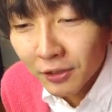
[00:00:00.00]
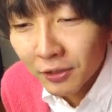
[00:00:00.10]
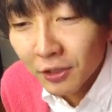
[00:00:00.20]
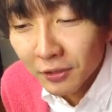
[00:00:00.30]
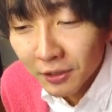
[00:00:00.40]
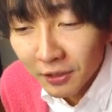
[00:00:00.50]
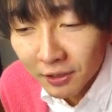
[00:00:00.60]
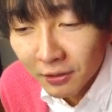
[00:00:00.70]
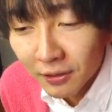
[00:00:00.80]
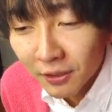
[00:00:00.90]
許してください。す
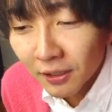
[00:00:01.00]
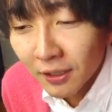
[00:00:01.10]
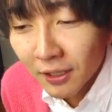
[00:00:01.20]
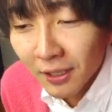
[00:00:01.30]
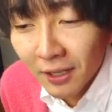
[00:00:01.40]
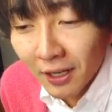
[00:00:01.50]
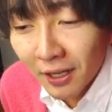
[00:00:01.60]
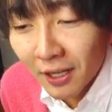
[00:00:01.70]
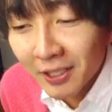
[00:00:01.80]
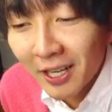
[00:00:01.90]
いません。
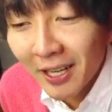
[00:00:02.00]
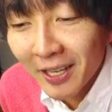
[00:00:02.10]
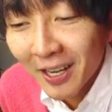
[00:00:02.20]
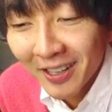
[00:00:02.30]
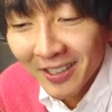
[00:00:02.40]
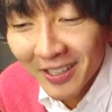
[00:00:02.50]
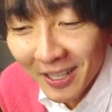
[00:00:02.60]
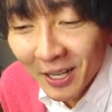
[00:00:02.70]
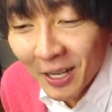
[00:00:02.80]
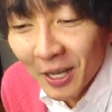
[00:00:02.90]
恥じらいがある
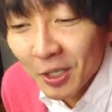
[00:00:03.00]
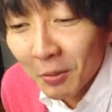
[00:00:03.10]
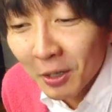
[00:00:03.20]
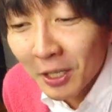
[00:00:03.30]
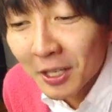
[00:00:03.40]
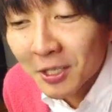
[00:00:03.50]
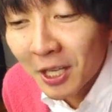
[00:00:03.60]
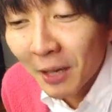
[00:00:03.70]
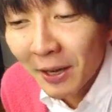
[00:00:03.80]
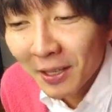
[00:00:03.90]
じゃあお前何す
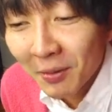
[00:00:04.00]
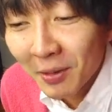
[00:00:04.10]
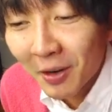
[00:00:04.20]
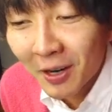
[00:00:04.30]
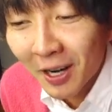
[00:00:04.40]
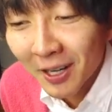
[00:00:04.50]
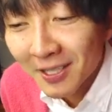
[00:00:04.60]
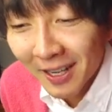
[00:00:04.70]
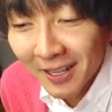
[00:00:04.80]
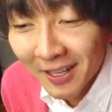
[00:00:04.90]
ればいいんだよ、お前こっから
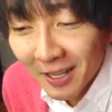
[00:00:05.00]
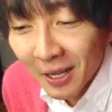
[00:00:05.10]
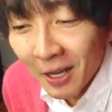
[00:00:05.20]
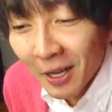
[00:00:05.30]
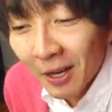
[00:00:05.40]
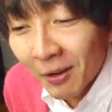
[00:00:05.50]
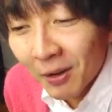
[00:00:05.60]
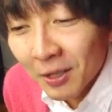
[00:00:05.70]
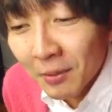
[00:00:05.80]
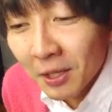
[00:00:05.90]
さ。
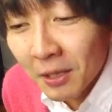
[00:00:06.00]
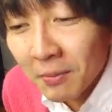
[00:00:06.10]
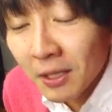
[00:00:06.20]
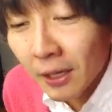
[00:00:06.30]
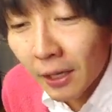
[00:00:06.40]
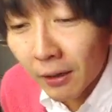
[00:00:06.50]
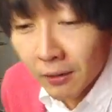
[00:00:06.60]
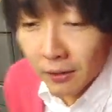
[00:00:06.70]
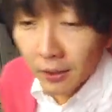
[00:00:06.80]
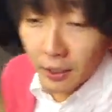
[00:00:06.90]
俺さ、もう眠いんだよ。
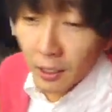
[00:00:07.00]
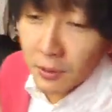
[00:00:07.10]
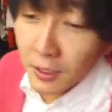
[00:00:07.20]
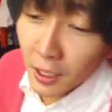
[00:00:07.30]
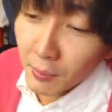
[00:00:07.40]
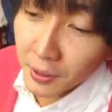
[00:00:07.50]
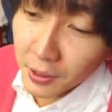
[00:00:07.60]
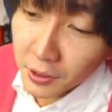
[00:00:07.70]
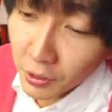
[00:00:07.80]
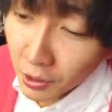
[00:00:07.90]
な、眠いからまだ
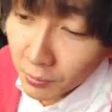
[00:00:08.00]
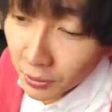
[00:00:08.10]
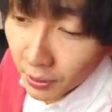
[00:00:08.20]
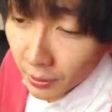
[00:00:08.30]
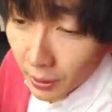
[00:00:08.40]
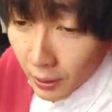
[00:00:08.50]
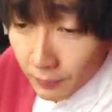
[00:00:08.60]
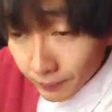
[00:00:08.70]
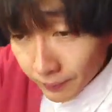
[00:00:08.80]
できてるようなもんだよな。